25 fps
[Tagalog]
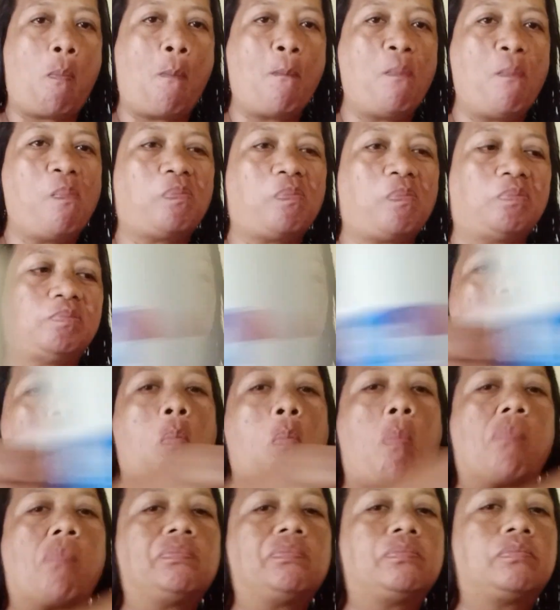Tapos,
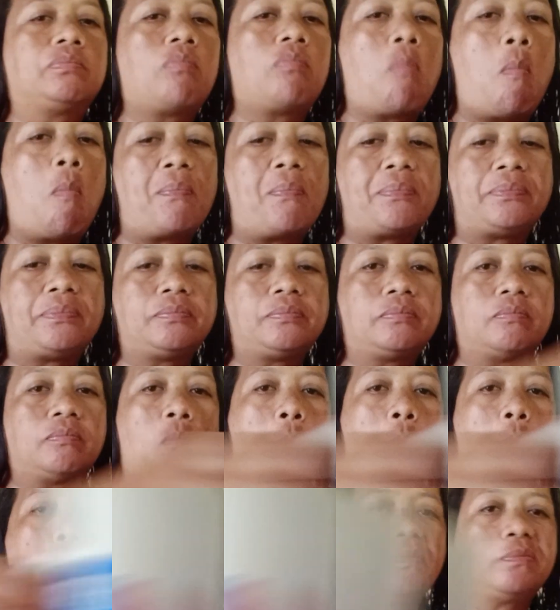tapos ng laba,
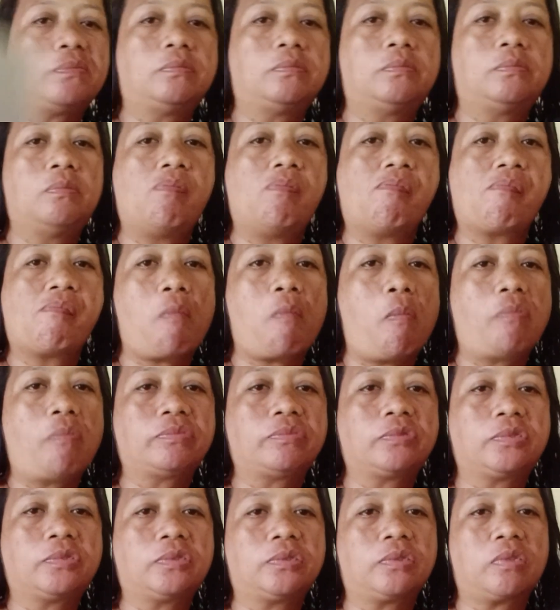ngayon,
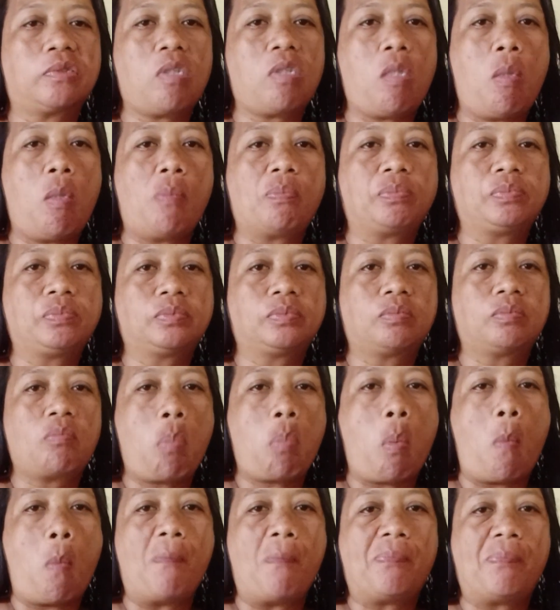nagluto nga ako
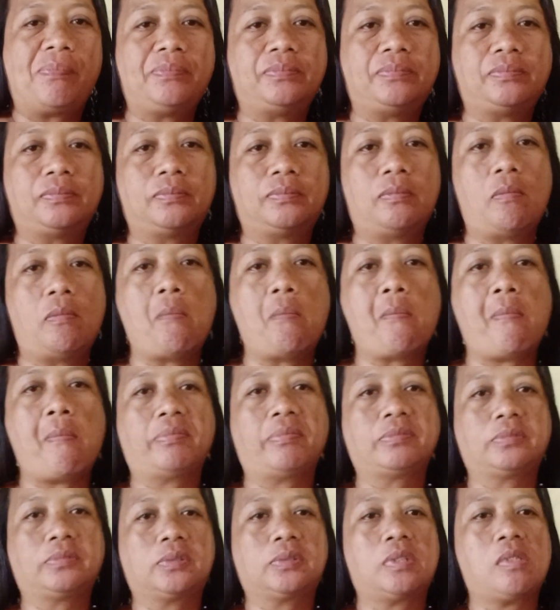ng corn
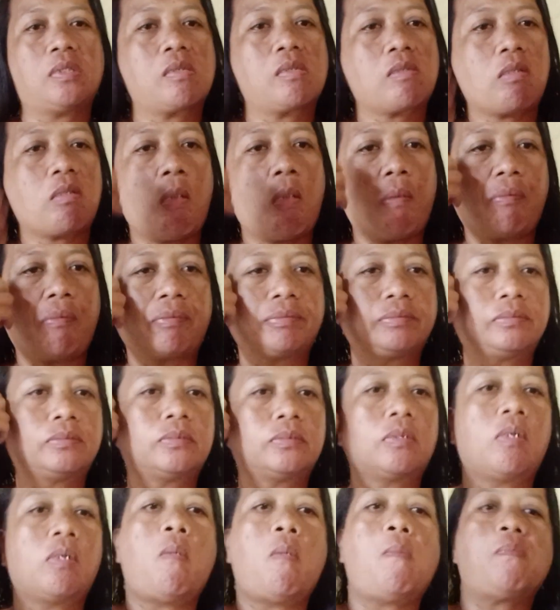silog.
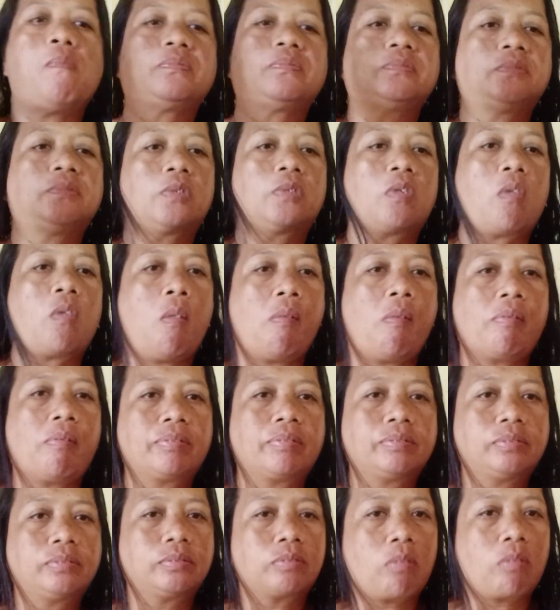So, yan ang
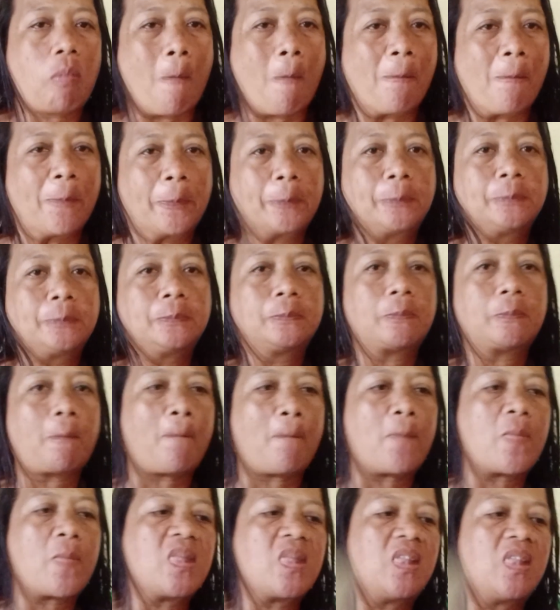aking
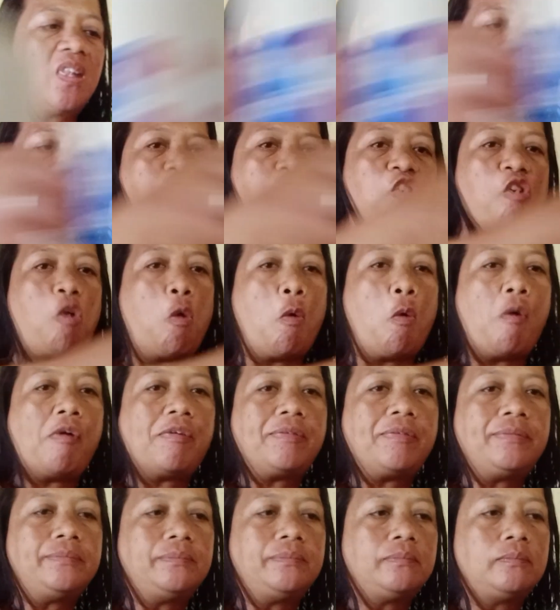almusal.
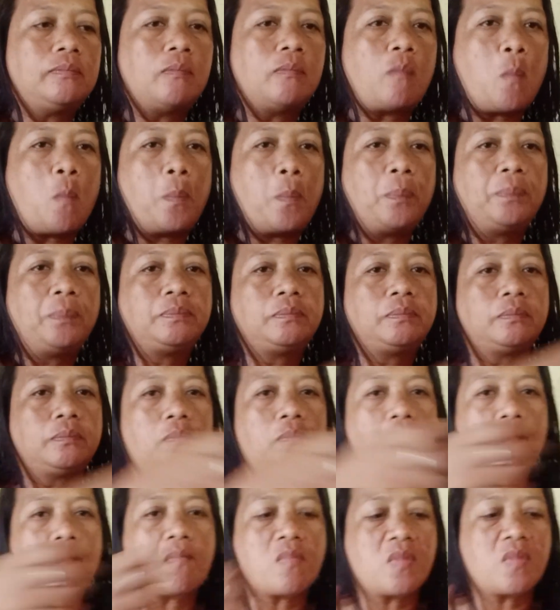So,
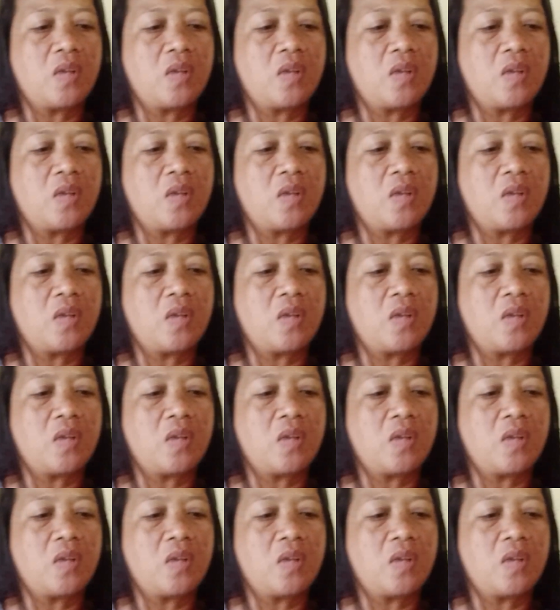yan.